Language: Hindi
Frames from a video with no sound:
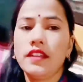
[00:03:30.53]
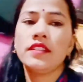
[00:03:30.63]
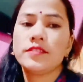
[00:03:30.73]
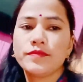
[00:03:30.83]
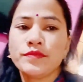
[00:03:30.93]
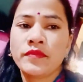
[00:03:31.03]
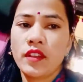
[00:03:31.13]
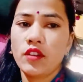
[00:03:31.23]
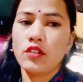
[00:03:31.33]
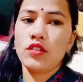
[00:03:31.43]

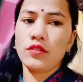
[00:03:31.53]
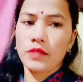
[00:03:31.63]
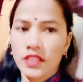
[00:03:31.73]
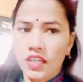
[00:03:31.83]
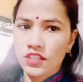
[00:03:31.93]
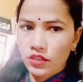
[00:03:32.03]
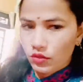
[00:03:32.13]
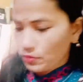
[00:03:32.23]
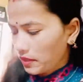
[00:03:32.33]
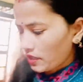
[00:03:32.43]
हैं और मेरे ताई जी
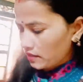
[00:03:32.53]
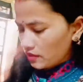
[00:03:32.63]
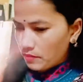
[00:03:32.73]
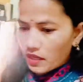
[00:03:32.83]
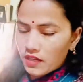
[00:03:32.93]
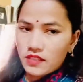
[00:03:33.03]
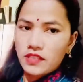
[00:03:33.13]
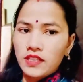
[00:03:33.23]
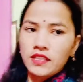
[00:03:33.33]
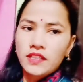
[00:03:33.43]
लोग भी आ रखे हैं पहाड़
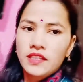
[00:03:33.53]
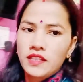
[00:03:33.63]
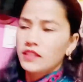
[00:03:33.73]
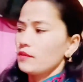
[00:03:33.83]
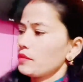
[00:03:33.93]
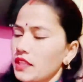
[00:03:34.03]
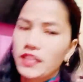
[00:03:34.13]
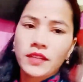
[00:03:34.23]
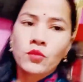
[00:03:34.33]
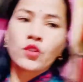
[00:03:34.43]
से पता
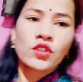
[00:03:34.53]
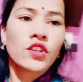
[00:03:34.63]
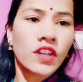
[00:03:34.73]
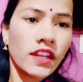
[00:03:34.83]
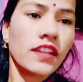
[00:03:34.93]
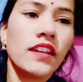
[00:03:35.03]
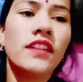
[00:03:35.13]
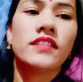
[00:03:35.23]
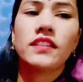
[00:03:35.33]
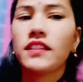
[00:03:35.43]
नहीं अब कौन कौन आ रखे
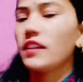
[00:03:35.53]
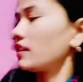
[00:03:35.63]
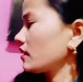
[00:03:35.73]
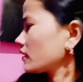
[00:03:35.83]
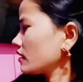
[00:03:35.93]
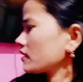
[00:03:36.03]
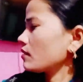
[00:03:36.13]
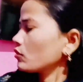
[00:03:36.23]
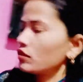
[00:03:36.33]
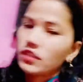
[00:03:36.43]
दद्दा ने कल
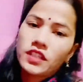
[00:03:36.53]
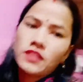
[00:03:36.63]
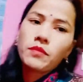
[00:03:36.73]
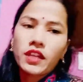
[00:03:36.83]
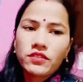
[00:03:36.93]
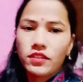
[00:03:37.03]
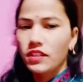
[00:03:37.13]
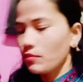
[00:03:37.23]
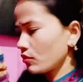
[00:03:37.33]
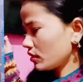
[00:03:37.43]
शाम को दद्दा से बात हुई
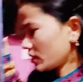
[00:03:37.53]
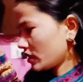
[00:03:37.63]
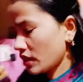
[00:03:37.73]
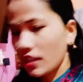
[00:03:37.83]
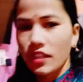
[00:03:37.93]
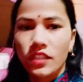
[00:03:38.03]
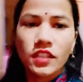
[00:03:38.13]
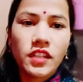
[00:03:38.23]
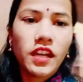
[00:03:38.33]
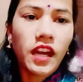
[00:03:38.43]
थी बोल रहे थे कि
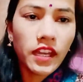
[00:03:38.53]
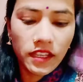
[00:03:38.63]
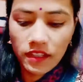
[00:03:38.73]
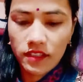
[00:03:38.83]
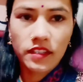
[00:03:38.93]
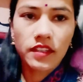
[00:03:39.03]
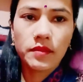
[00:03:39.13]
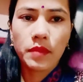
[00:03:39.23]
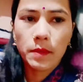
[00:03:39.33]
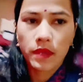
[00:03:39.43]
आए हैं करके
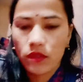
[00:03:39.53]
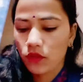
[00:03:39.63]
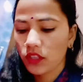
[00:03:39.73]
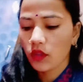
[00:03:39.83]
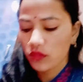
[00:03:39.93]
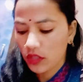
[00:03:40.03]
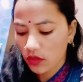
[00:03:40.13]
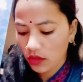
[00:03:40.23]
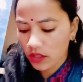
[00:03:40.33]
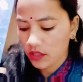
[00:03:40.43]
पापा लोग ताऊ जी
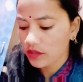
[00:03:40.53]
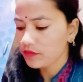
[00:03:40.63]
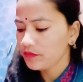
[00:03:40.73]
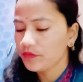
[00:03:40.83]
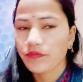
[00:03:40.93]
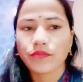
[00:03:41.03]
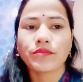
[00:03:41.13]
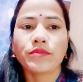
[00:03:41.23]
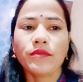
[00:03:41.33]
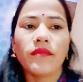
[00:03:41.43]
लोग
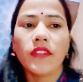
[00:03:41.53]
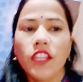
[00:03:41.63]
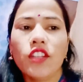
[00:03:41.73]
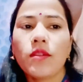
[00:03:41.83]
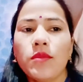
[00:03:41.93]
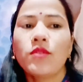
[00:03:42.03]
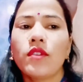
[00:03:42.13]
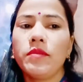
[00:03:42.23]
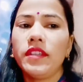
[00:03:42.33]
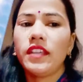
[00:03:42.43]
इन कपड़ों को
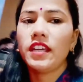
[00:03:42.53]
अभी यहीं